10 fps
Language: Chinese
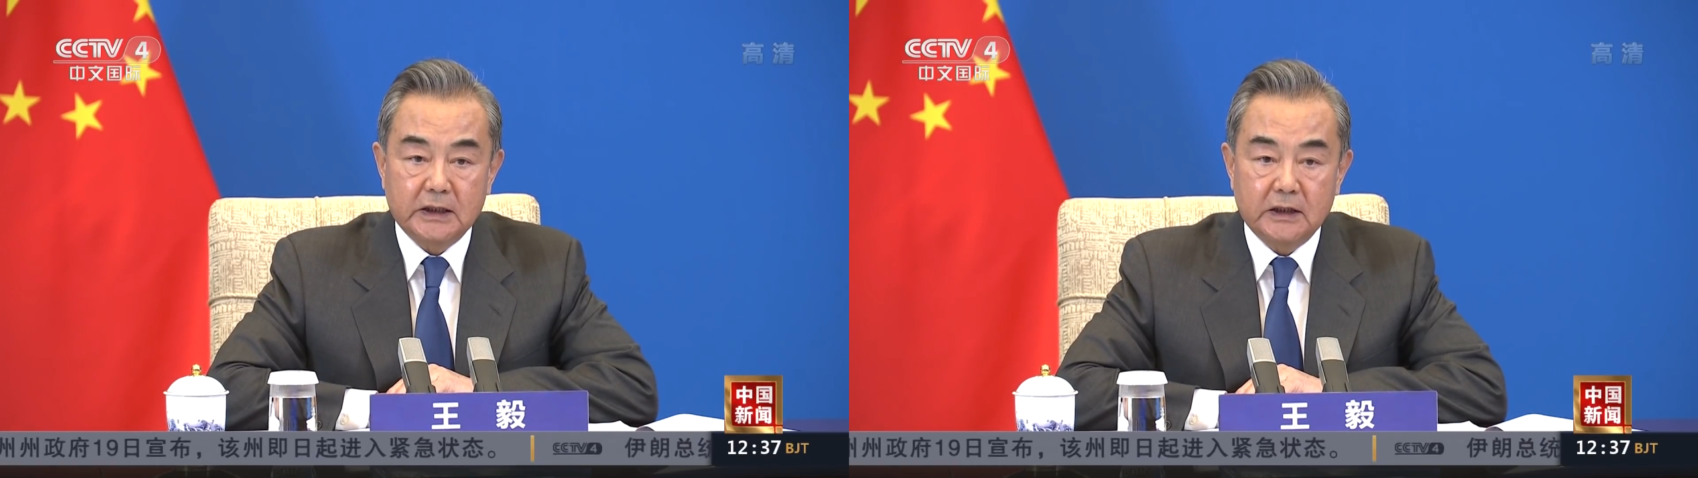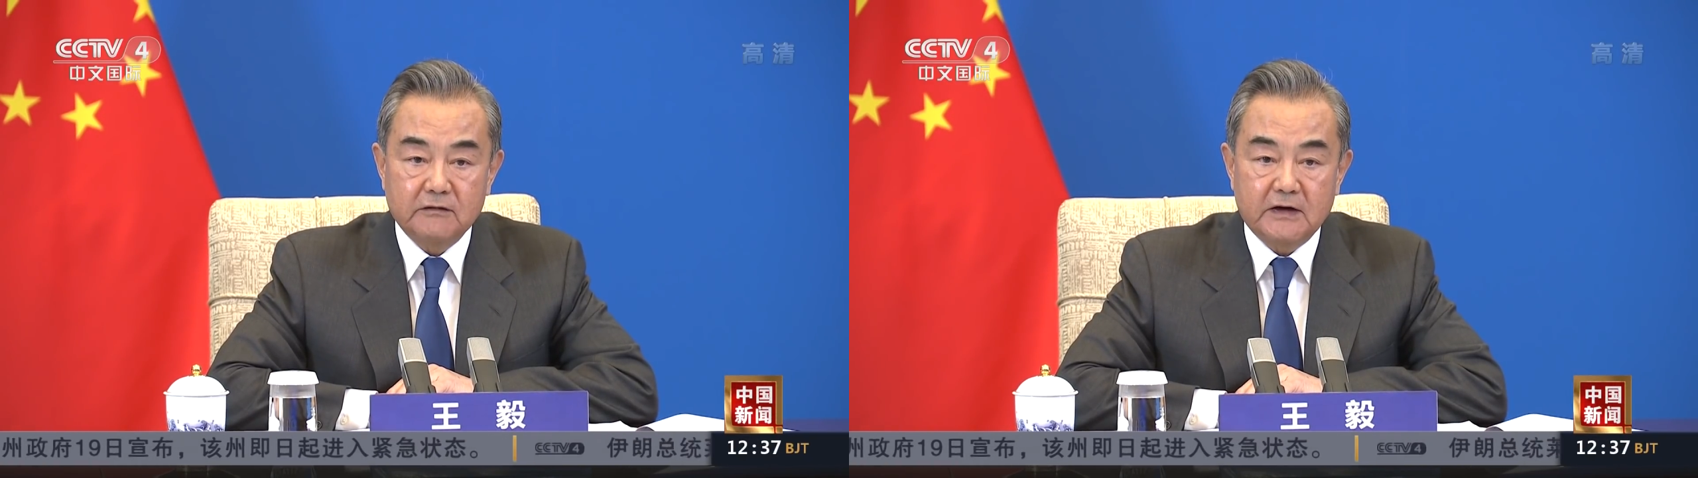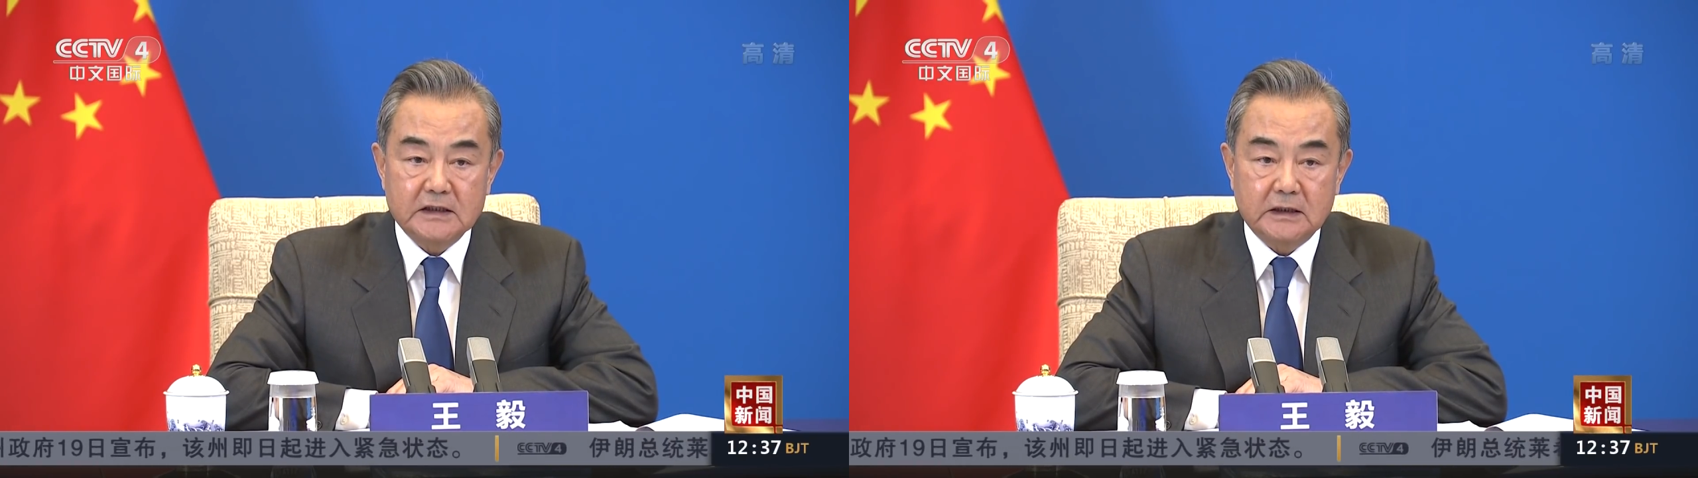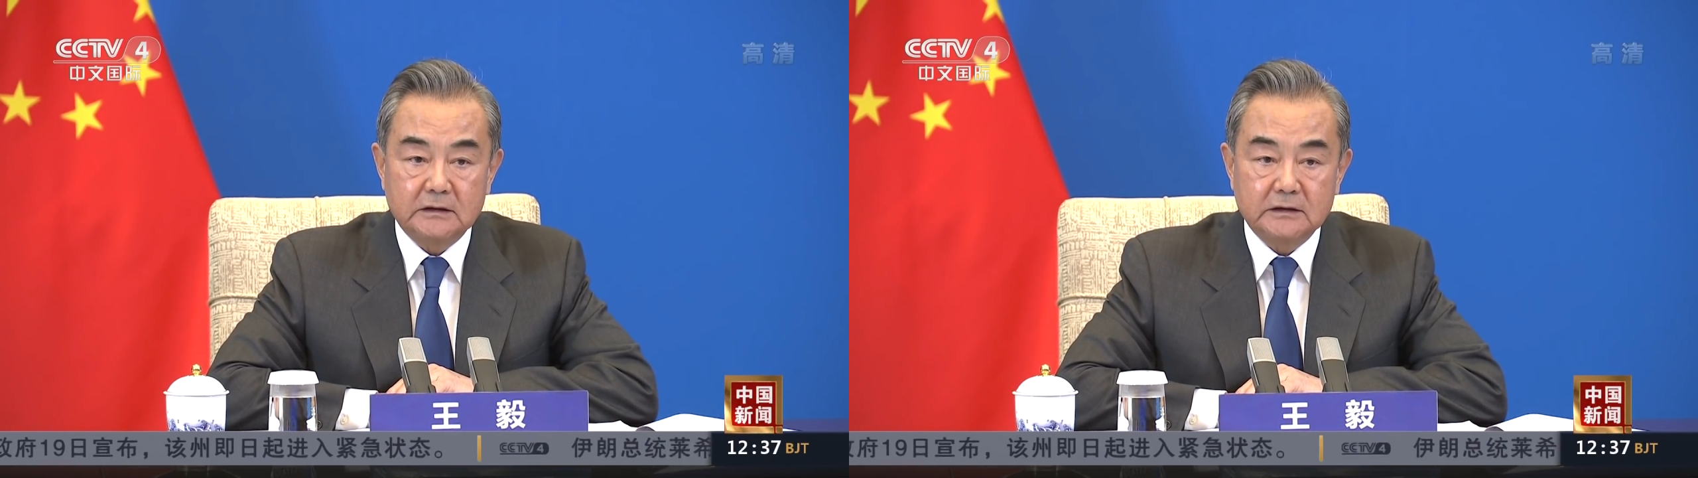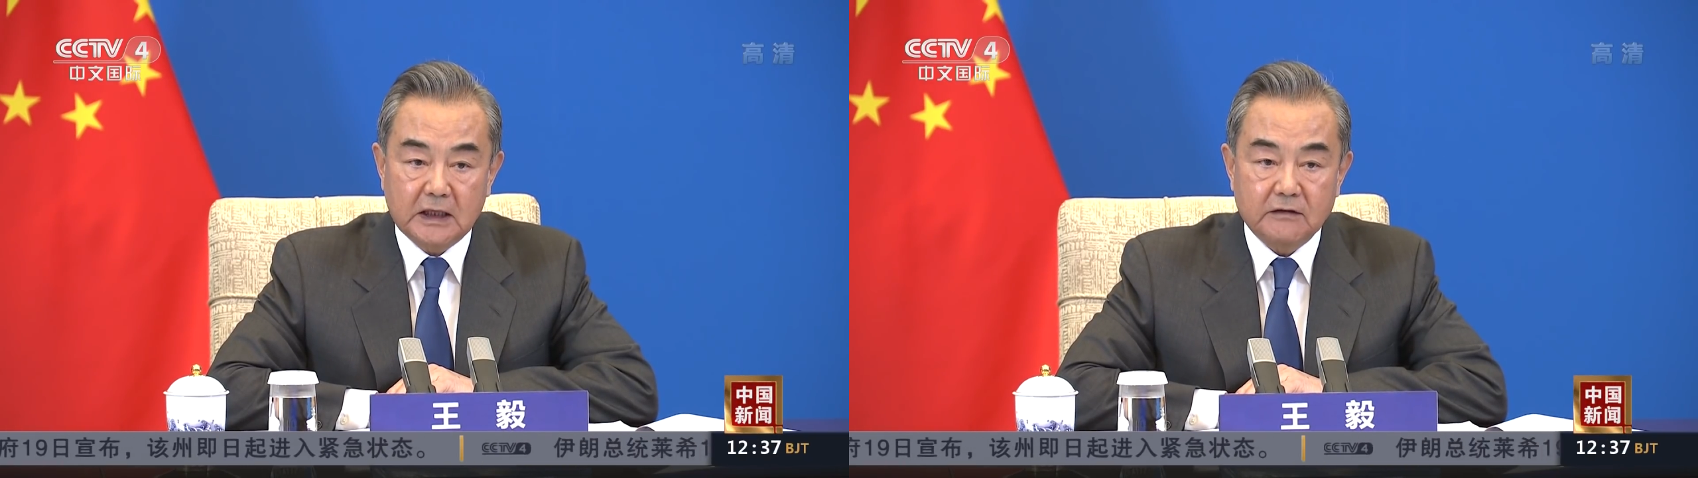康发展的
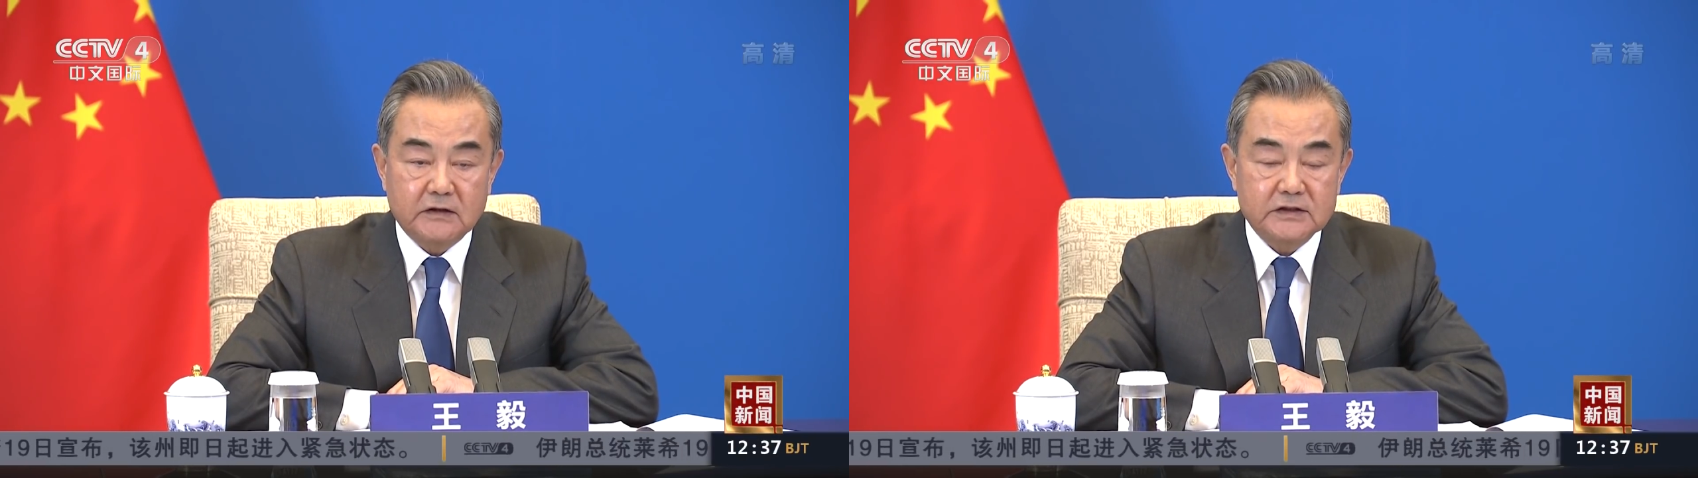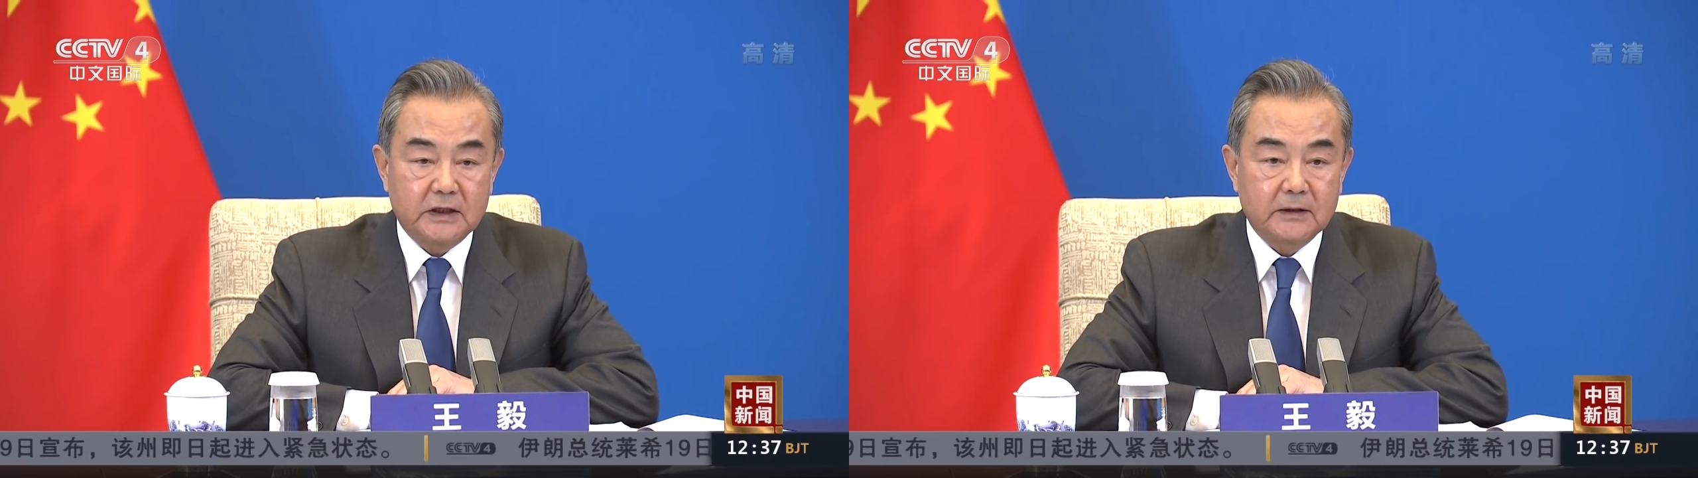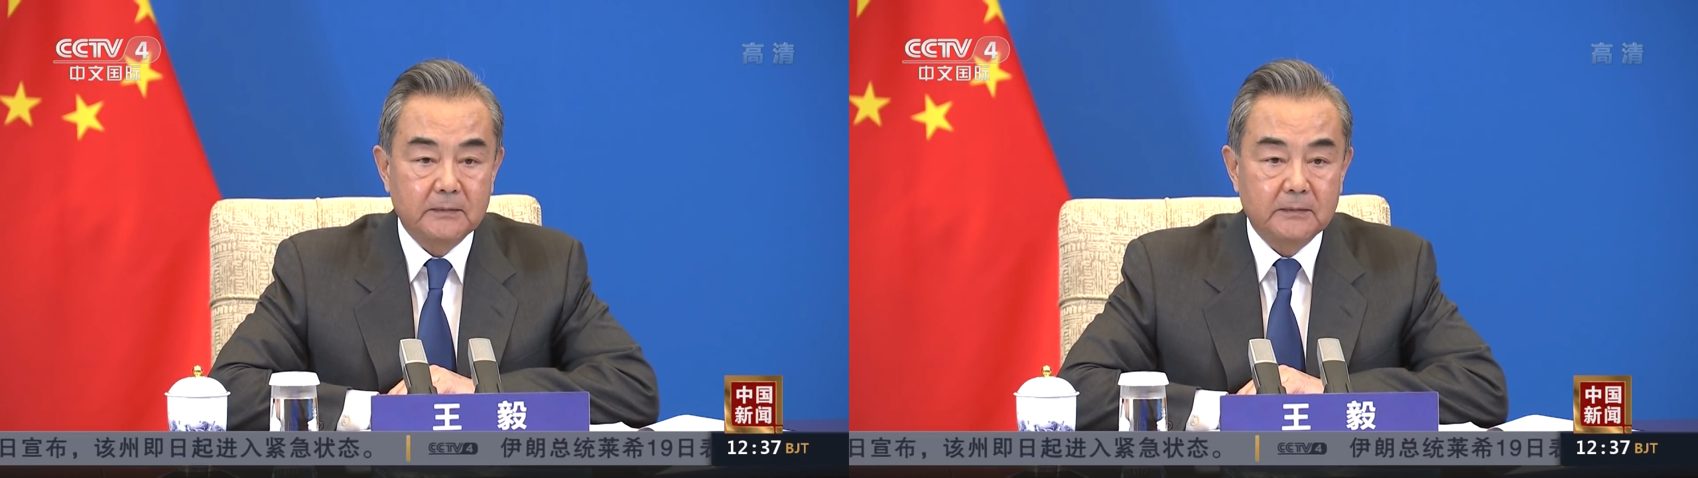大方向。